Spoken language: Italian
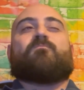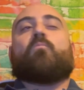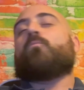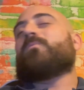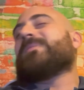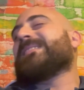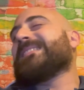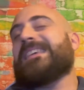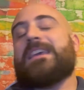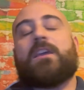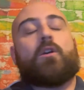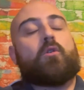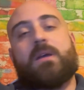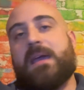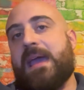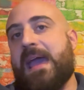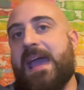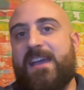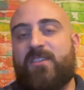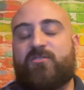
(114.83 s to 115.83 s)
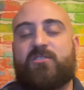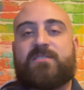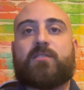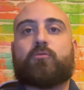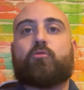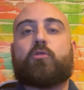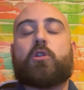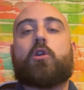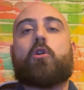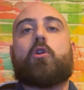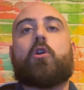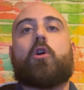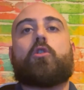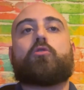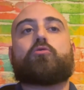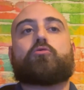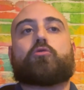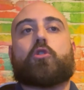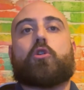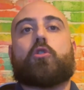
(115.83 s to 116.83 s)
sì, ok, c'è stato un
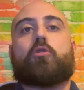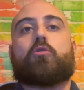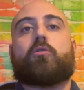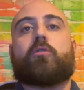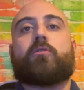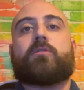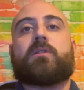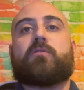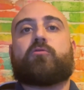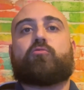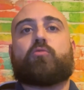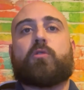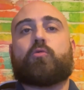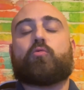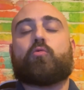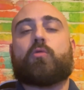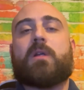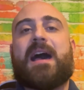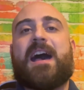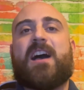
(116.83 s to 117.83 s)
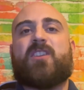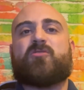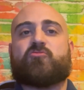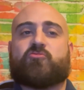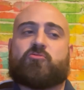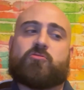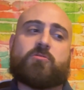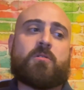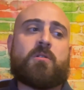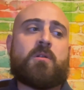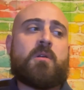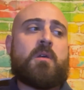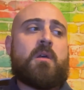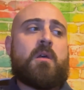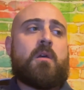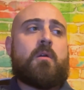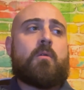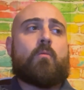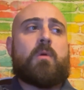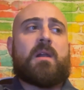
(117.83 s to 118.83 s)
incontro con il suo entourage
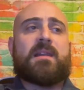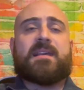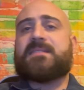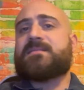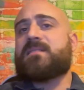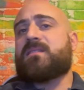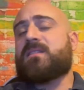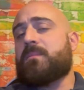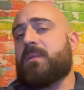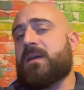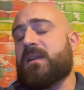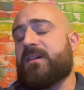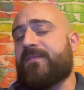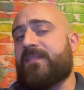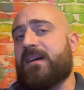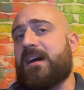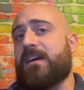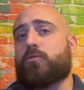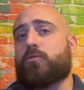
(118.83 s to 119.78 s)
qualche settimana fa a